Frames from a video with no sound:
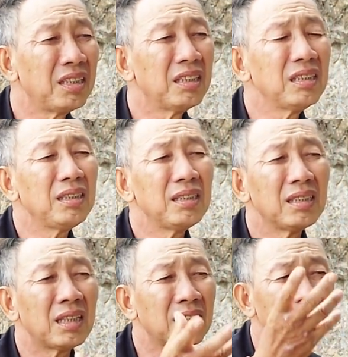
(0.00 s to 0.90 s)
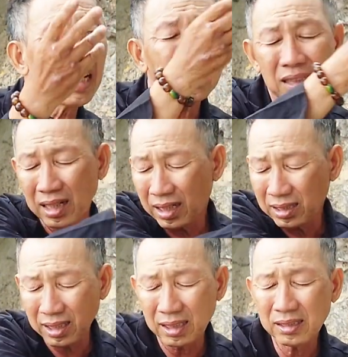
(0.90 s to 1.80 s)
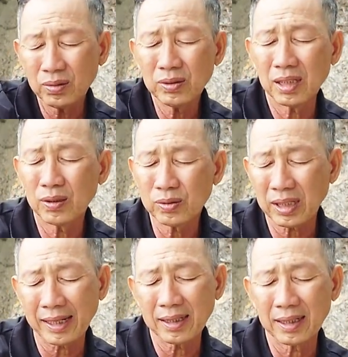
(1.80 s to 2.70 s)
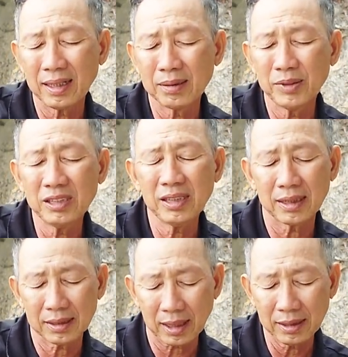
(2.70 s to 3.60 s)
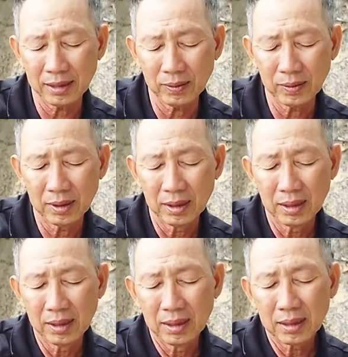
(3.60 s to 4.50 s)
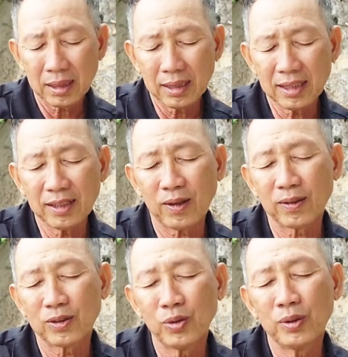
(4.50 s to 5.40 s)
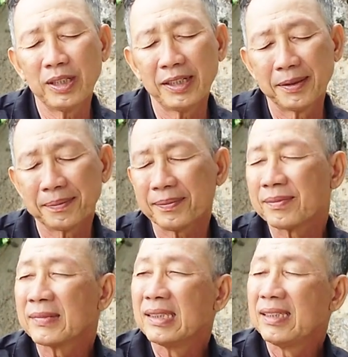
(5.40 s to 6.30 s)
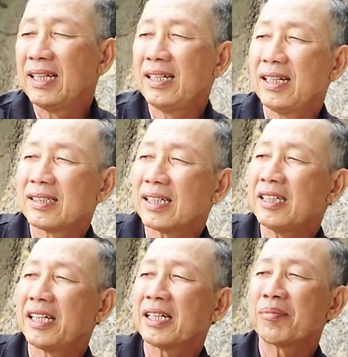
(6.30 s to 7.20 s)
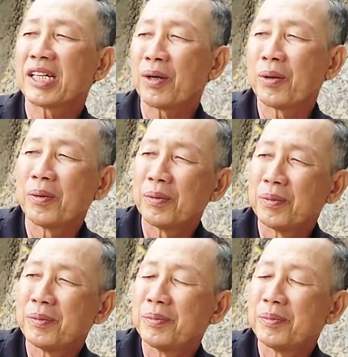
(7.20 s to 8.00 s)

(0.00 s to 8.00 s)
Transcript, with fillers: để nữa đi hừng sáng trẻ chở xuống về luôn tại tà lơn mướn về chở về luôn cái cái đoàn tôi đi đi lên cái điện Nam Châu